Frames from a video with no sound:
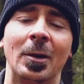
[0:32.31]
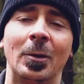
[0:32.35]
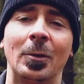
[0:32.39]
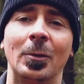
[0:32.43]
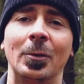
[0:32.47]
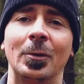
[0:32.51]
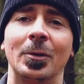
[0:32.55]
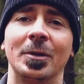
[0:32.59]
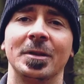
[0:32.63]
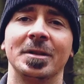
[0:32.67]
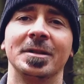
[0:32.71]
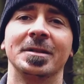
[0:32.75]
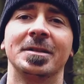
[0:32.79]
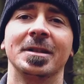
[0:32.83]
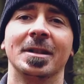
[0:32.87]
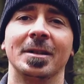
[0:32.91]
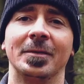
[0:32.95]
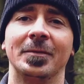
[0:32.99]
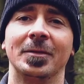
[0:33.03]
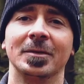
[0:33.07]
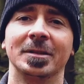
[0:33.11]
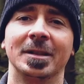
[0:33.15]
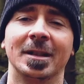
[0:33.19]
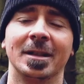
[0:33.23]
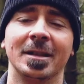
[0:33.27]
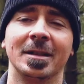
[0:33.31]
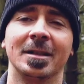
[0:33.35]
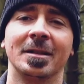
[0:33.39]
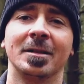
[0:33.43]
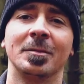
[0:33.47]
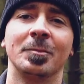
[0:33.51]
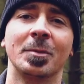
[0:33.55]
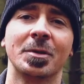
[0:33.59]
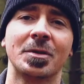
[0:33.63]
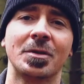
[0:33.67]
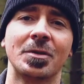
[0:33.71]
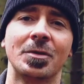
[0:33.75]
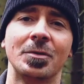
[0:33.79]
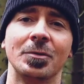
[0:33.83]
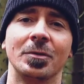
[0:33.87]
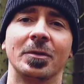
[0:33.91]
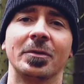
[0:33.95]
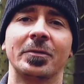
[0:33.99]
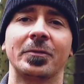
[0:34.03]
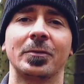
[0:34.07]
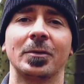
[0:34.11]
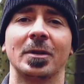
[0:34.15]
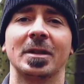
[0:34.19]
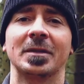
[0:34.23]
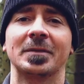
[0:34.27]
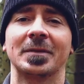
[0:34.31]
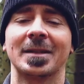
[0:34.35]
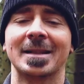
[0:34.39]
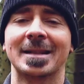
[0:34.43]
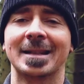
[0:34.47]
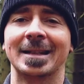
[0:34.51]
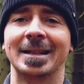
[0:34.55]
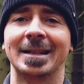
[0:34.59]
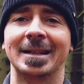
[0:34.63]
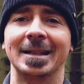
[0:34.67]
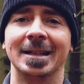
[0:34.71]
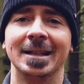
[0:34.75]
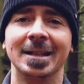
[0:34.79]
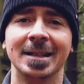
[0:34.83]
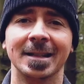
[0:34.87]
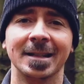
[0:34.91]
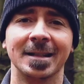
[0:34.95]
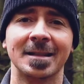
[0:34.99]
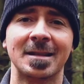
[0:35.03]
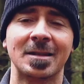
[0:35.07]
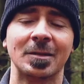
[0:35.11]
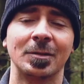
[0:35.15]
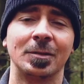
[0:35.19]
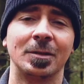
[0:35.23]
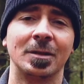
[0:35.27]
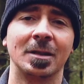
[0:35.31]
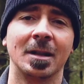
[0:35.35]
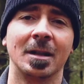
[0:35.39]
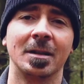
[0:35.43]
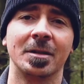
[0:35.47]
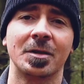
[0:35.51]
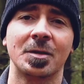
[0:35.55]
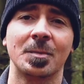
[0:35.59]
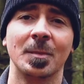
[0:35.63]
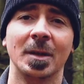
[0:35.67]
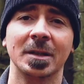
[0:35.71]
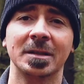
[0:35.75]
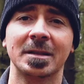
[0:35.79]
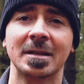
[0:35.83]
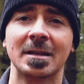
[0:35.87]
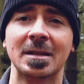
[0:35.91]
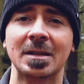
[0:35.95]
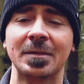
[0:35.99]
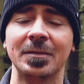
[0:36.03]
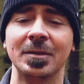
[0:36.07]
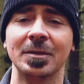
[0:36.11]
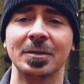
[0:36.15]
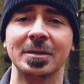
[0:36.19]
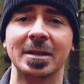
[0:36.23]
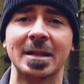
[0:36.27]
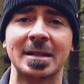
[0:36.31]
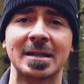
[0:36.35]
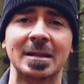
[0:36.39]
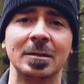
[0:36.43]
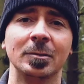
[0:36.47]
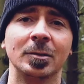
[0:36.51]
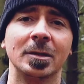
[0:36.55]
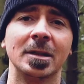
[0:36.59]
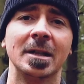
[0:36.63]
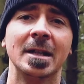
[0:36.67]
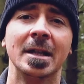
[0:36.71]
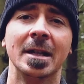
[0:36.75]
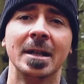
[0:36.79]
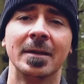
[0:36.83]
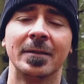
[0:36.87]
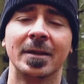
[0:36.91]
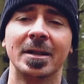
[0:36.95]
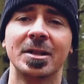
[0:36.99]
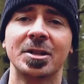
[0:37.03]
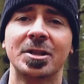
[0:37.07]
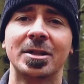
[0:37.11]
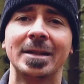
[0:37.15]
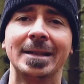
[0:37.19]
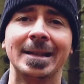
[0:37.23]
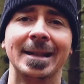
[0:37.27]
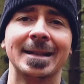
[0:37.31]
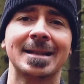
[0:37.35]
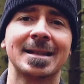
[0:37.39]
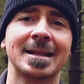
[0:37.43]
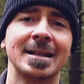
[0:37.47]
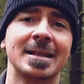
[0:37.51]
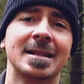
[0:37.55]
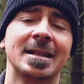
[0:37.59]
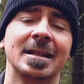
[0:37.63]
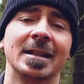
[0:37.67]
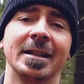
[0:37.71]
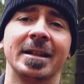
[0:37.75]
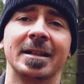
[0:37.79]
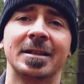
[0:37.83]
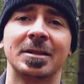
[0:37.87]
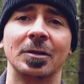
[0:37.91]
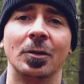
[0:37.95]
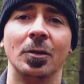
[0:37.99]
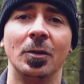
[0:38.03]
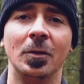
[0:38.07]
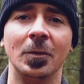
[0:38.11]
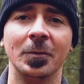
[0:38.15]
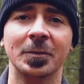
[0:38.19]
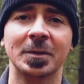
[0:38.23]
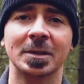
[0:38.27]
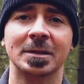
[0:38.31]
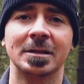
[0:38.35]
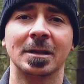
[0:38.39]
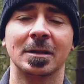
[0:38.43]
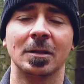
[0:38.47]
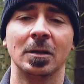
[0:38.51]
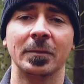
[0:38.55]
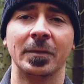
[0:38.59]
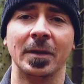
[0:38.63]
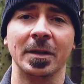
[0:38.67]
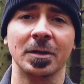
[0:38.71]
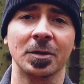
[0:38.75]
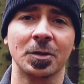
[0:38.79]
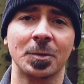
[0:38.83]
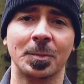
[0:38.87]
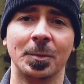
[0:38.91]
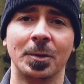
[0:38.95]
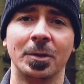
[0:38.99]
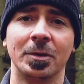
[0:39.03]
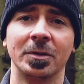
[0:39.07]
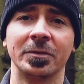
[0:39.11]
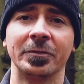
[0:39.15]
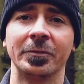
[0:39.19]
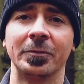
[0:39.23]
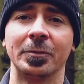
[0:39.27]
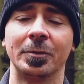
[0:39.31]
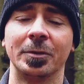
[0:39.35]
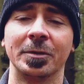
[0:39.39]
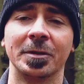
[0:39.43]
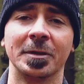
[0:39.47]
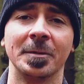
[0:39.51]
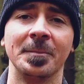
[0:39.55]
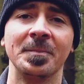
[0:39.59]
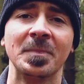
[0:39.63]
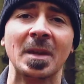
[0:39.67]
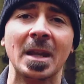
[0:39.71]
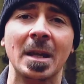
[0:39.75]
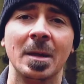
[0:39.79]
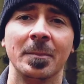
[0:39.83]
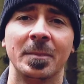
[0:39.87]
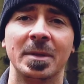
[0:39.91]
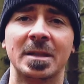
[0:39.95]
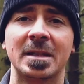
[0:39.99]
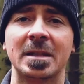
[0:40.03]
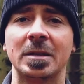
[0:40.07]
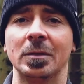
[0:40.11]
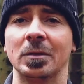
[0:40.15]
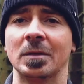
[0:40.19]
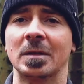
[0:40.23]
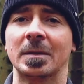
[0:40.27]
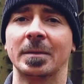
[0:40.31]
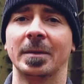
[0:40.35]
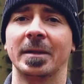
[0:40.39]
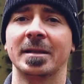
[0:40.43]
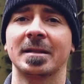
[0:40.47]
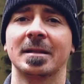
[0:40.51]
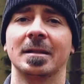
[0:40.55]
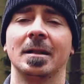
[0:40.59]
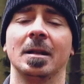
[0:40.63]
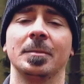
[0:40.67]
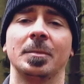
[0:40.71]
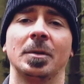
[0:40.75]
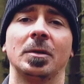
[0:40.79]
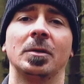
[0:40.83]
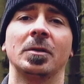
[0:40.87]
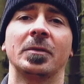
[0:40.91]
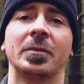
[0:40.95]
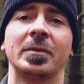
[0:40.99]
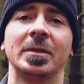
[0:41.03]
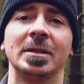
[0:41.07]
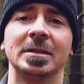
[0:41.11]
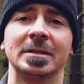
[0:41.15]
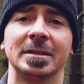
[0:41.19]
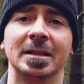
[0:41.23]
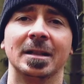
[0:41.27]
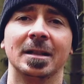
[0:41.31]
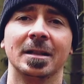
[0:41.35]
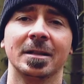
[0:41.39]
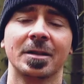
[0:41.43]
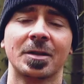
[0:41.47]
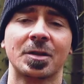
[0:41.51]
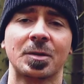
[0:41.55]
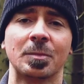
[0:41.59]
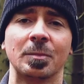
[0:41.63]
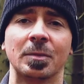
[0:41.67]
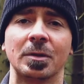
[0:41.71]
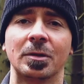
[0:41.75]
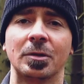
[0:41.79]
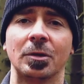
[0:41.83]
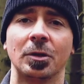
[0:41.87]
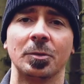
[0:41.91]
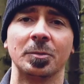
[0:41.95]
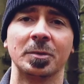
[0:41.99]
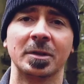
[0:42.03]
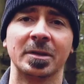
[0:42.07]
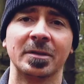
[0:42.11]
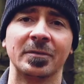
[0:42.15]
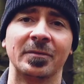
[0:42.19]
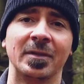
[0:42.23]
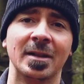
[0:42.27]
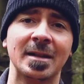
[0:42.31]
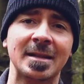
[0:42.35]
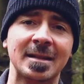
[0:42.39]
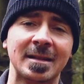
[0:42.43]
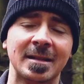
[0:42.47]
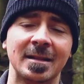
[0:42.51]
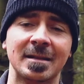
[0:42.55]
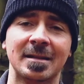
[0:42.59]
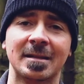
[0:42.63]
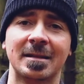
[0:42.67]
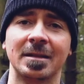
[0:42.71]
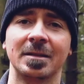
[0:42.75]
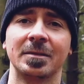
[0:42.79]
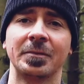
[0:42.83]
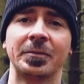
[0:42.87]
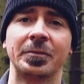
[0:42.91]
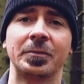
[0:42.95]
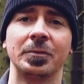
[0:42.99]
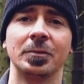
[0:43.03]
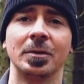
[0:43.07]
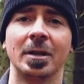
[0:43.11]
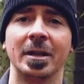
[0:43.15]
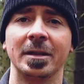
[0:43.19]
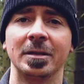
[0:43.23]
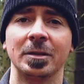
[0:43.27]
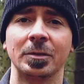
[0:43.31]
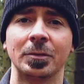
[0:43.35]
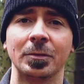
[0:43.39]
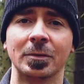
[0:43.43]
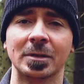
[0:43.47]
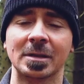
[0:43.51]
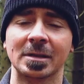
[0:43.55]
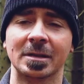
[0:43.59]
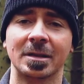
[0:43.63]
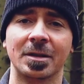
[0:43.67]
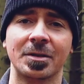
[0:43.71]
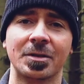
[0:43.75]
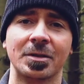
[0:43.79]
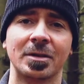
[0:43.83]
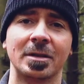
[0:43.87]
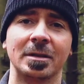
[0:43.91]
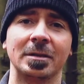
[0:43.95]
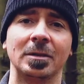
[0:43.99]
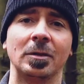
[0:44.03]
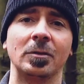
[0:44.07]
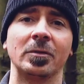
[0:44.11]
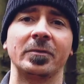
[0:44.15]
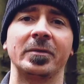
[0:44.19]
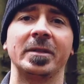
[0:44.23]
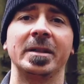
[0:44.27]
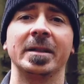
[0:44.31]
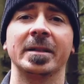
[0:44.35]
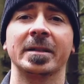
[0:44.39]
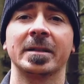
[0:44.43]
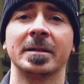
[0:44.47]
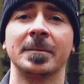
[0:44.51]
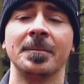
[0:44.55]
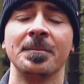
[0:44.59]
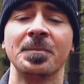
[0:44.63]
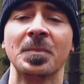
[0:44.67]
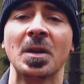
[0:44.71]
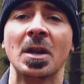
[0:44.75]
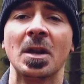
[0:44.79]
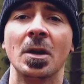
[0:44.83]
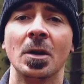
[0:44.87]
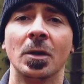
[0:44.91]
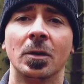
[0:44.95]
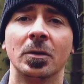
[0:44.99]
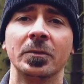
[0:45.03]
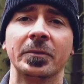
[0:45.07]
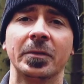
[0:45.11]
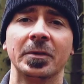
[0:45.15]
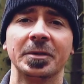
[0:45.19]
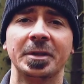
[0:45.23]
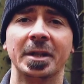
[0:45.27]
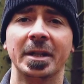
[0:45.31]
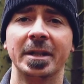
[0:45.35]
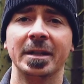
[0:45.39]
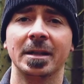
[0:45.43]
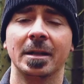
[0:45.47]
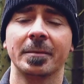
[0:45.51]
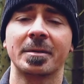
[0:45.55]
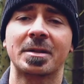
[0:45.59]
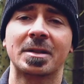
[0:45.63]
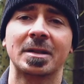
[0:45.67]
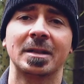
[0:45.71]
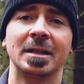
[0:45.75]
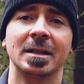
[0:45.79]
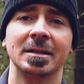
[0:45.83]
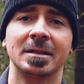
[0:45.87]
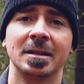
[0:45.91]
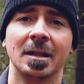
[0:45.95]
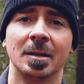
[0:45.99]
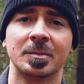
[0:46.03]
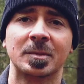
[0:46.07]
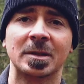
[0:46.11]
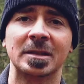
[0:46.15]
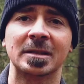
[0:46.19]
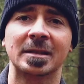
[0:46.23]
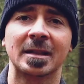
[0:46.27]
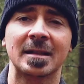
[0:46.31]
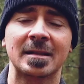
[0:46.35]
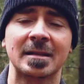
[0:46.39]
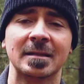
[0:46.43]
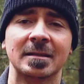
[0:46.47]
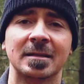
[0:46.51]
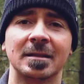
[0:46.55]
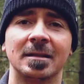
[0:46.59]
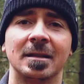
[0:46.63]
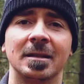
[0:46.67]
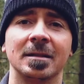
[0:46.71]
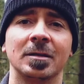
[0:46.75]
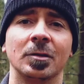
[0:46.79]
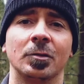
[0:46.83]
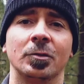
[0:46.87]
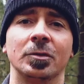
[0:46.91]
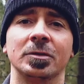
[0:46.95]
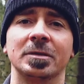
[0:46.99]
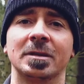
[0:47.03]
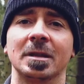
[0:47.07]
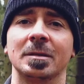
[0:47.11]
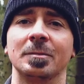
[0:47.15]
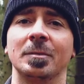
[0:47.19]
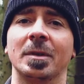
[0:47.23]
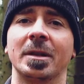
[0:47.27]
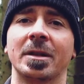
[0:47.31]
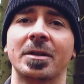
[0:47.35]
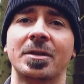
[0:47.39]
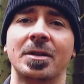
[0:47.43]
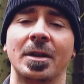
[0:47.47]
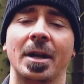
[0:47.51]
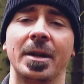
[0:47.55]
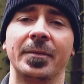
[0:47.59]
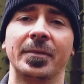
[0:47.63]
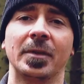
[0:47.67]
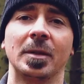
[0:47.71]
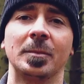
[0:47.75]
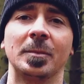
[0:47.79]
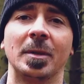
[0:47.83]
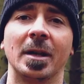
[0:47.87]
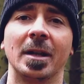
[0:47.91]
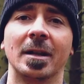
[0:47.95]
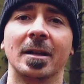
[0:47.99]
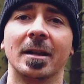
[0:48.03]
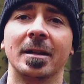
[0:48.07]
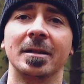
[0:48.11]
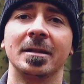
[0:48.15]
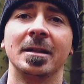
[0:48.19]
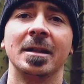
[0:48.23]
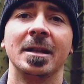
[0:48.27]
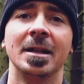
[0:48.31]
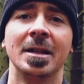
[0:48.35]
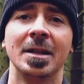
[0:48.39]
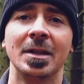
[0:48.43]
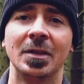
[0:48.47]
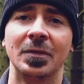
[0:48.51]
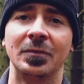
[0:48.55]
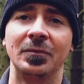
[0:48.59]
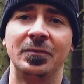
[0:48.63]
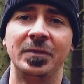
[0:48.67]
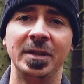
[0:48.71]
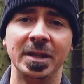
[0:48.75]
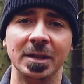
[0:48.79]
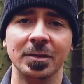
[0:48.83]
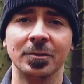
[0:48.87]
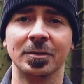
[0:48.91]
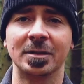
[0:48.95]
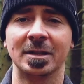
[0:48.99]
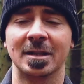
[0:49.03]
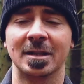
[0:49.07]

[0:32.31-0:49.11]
Und ja, von daher möchte ich nur für etwas Klarheit sorgen. Ich mache dieses Video jetzt nur, weil ich die letzte Zeit oft darauf angesprochen wurde, beziehungsweise habe auch viele Nachrichten bekommen, was das denn für eine Gürteltasche genau wäre. Und von daher habe ich gesagt, gedacht, ihr habt Interesse dran und dann mache ich einfach mal ein Video